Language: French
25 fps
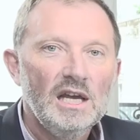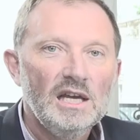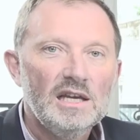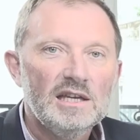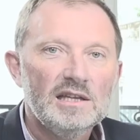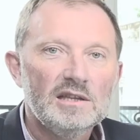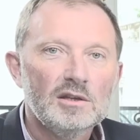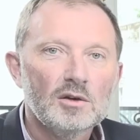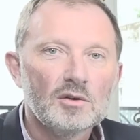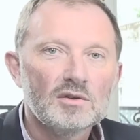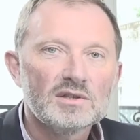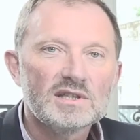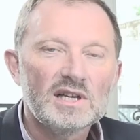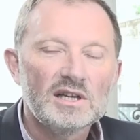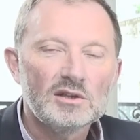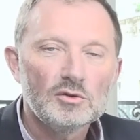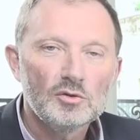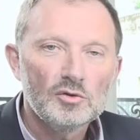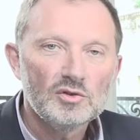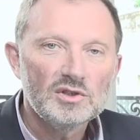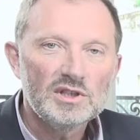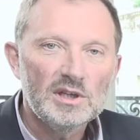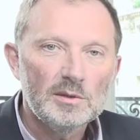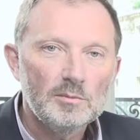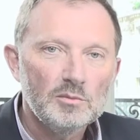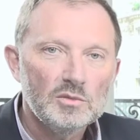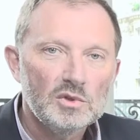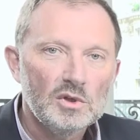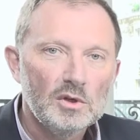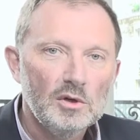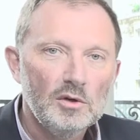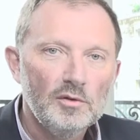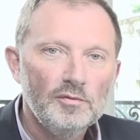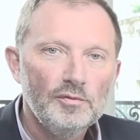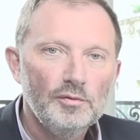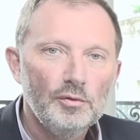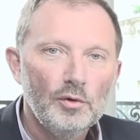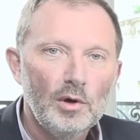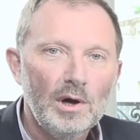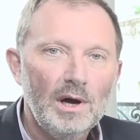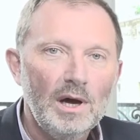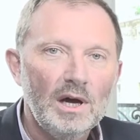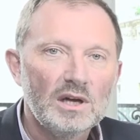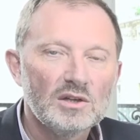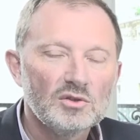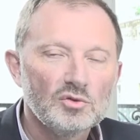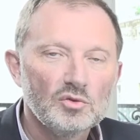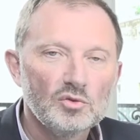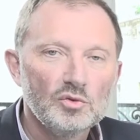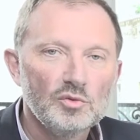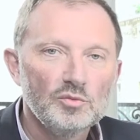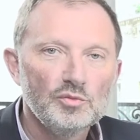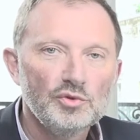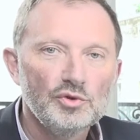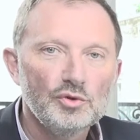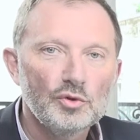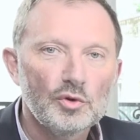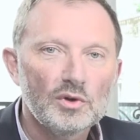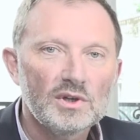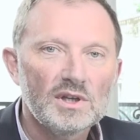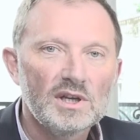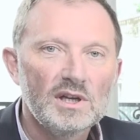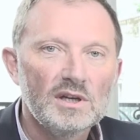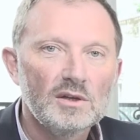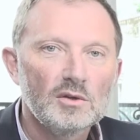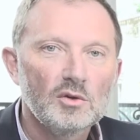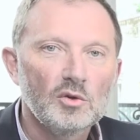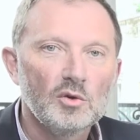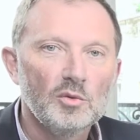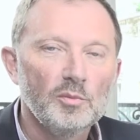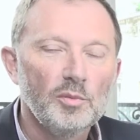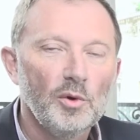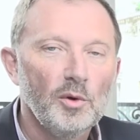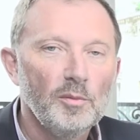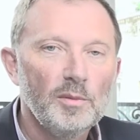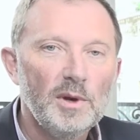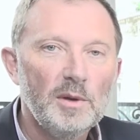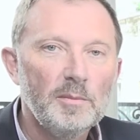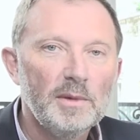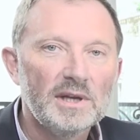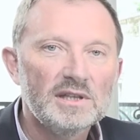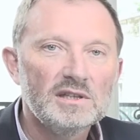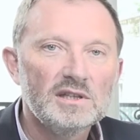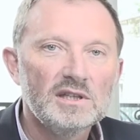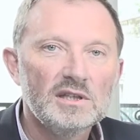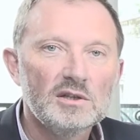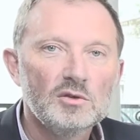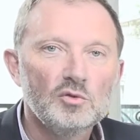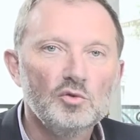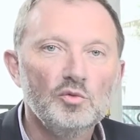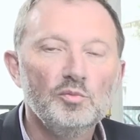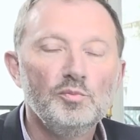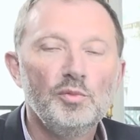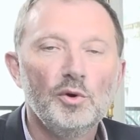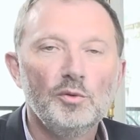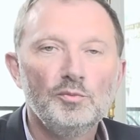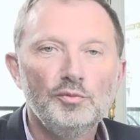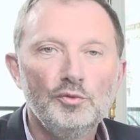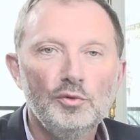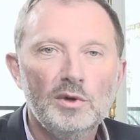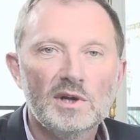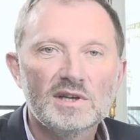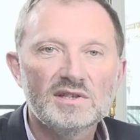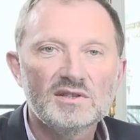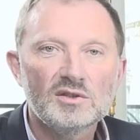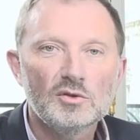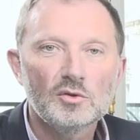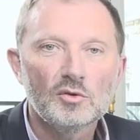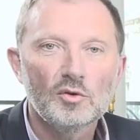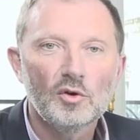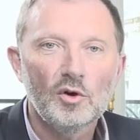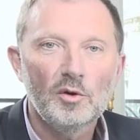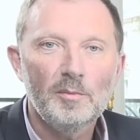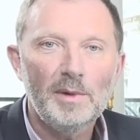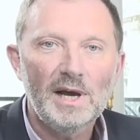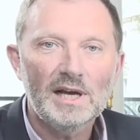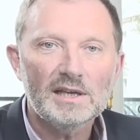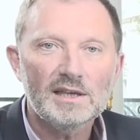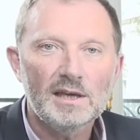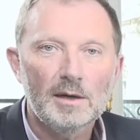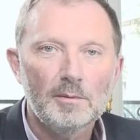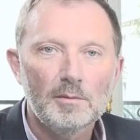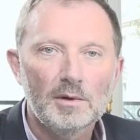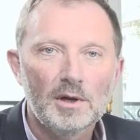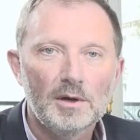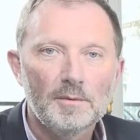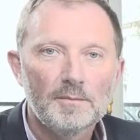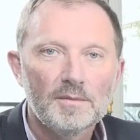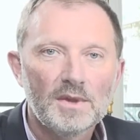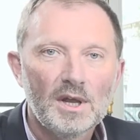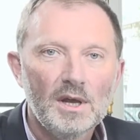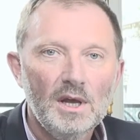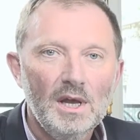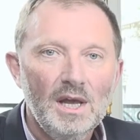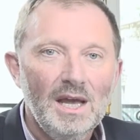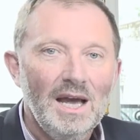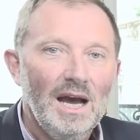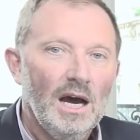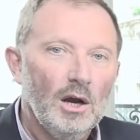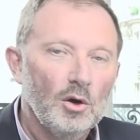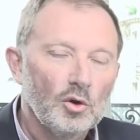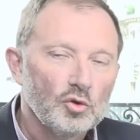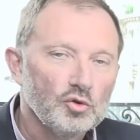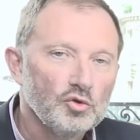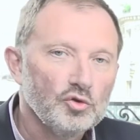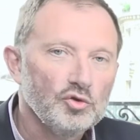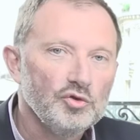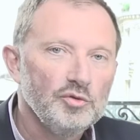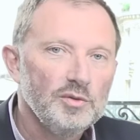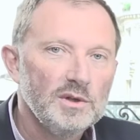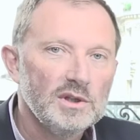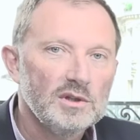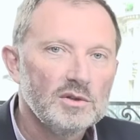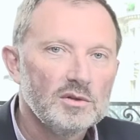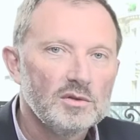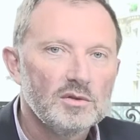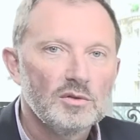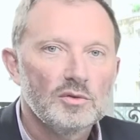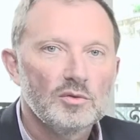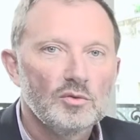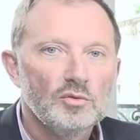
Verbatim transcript: et dans un deuxième temps fera un zoom sur quelques problématiques ou populations remarquables. Alors tout de suite,